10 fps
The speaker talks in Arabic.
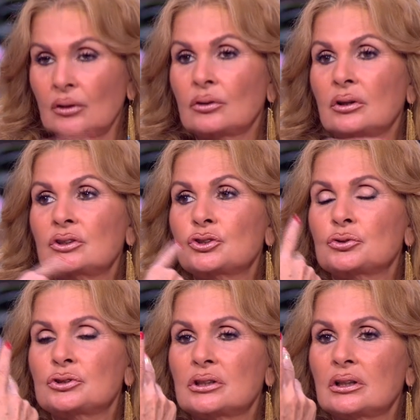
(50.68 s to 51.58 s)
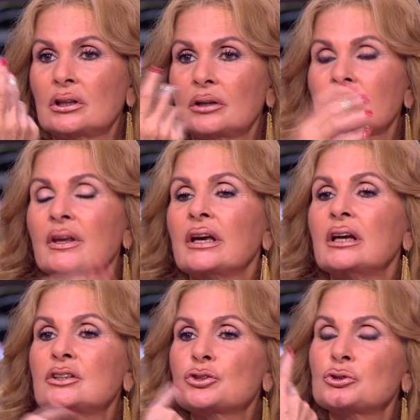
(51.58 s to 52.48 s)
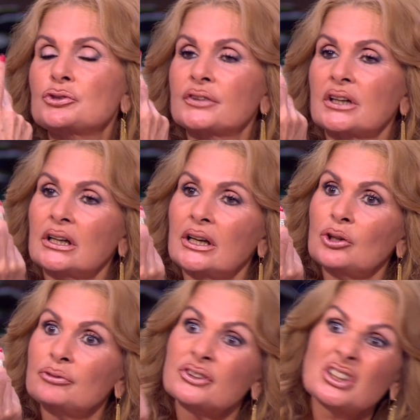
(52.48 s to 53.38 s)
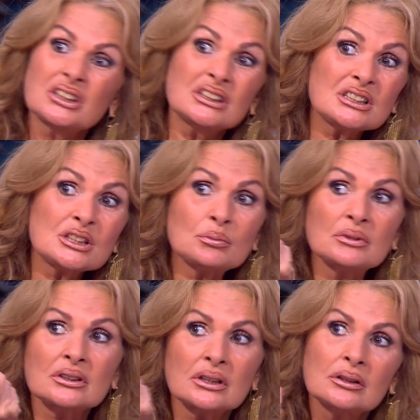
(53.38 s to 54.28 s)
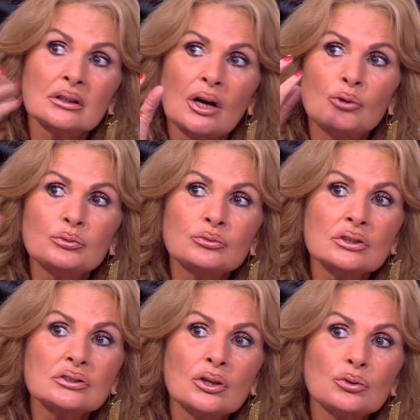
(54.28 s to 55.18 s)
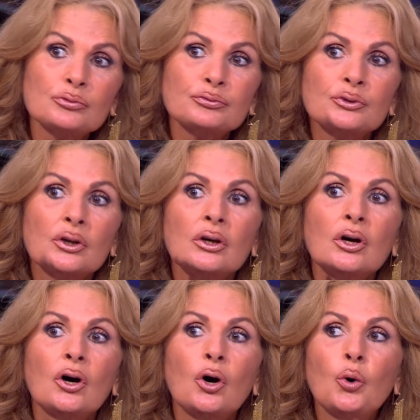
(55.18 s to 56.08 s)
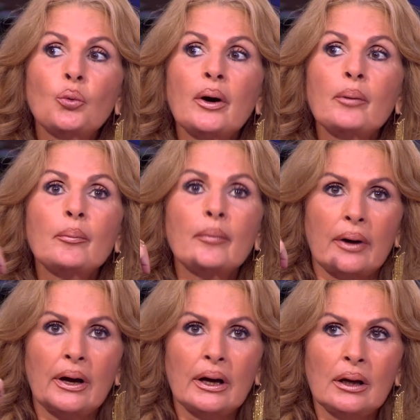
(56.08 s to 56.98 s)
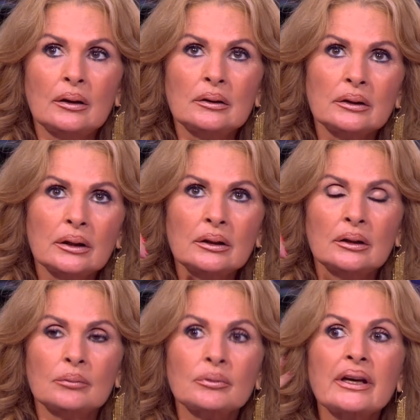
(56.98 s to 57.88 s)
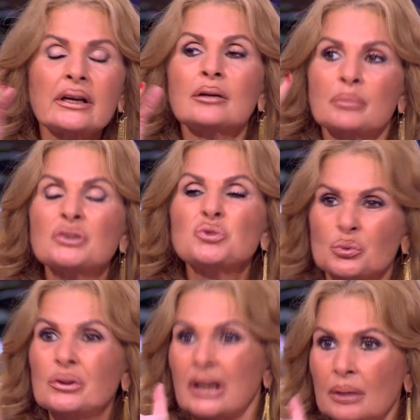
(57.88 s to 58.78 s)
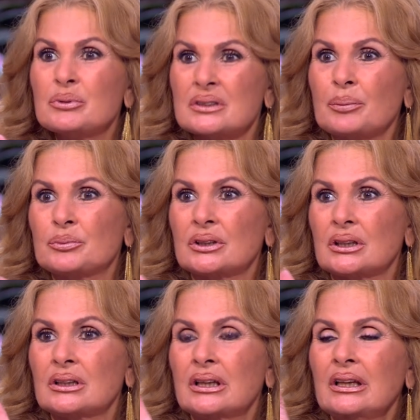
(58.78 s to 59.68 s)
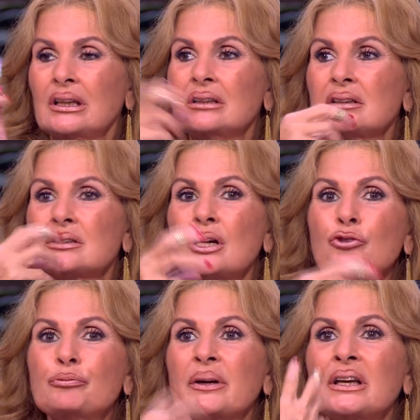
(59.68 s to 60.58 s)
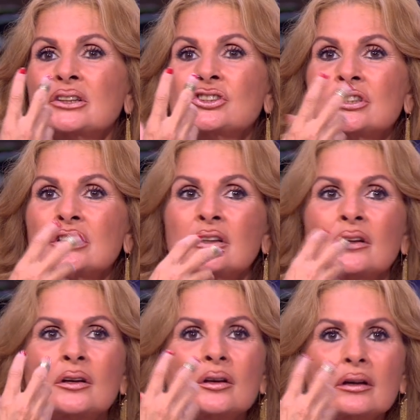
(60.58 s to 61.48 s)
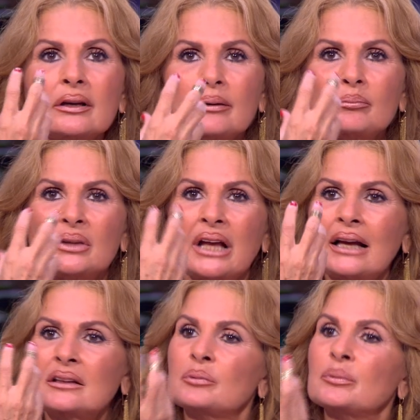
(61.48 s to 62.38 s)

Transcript: يعني انت كنت آه. انت كنت فرحانه قوي فتخضيتي من رد او تصرف هو غير مسؤول يعني غير مسؤول آه، بالظبط كده مم. يعني تصرف ما كانش من حد